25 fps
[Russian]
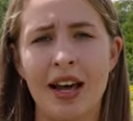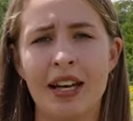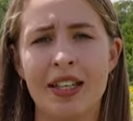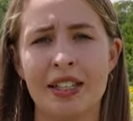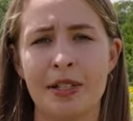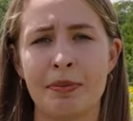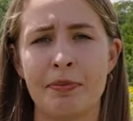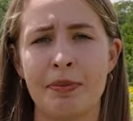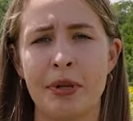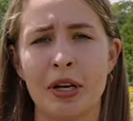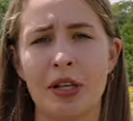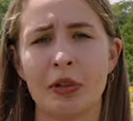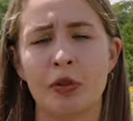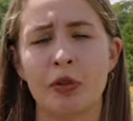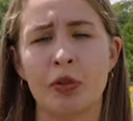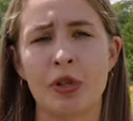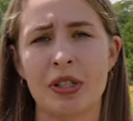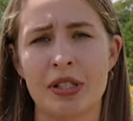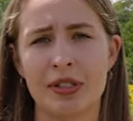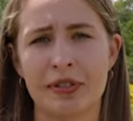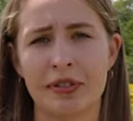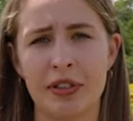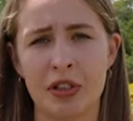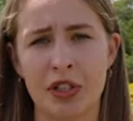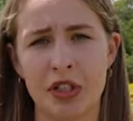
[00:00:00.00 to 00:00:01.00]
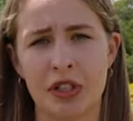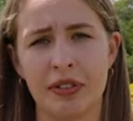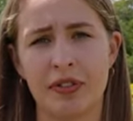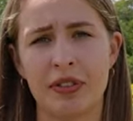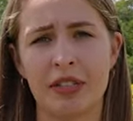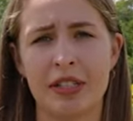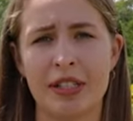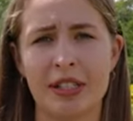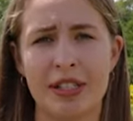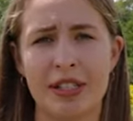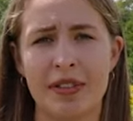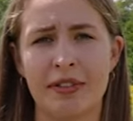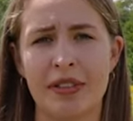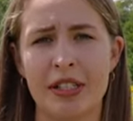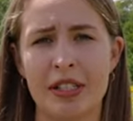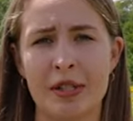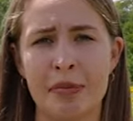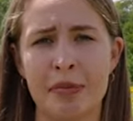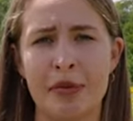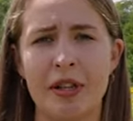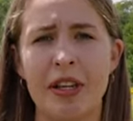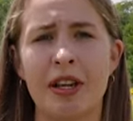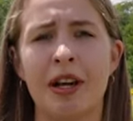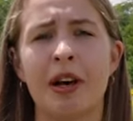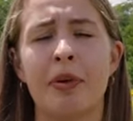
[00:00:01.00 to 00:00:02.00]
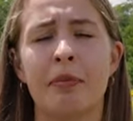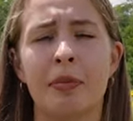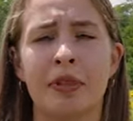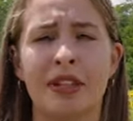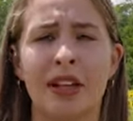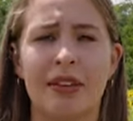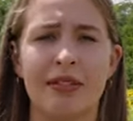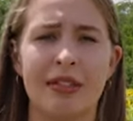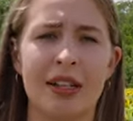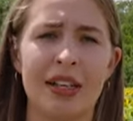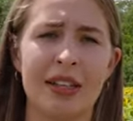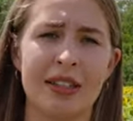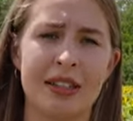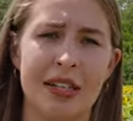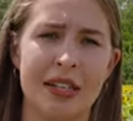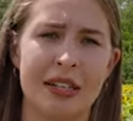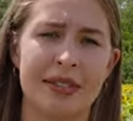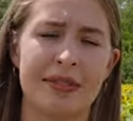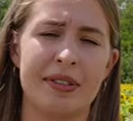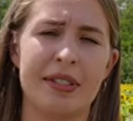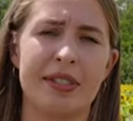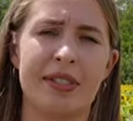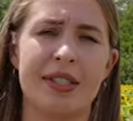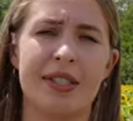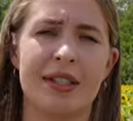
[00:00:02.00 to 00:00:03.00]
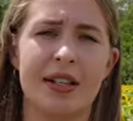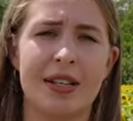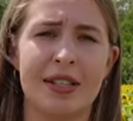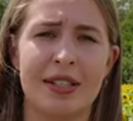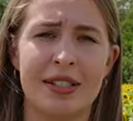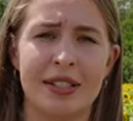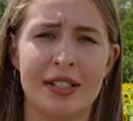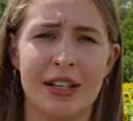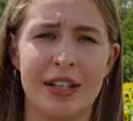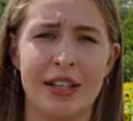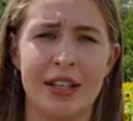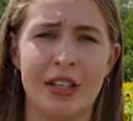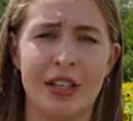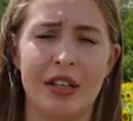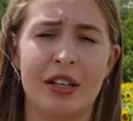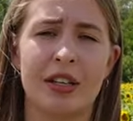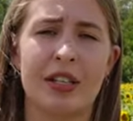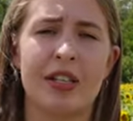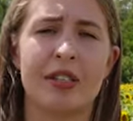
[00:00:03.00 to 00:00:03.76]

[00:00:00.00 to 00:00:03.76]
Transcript: Температура свыше 28 подавляет развитие растений,